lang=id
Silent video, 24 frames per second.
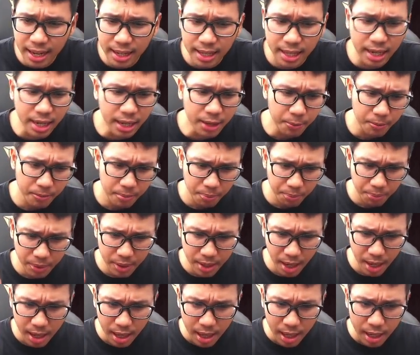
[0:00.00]
Jadi
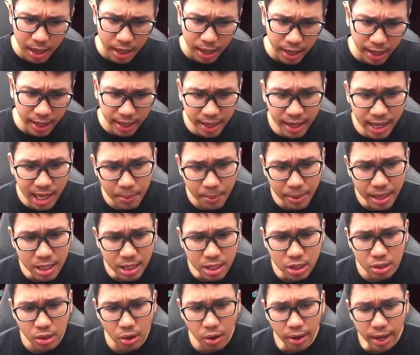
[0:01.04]
ini namanya
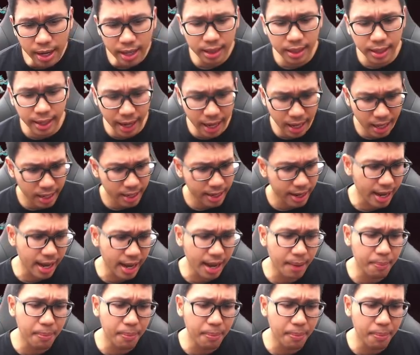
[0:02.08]
Soaring Dragon ya.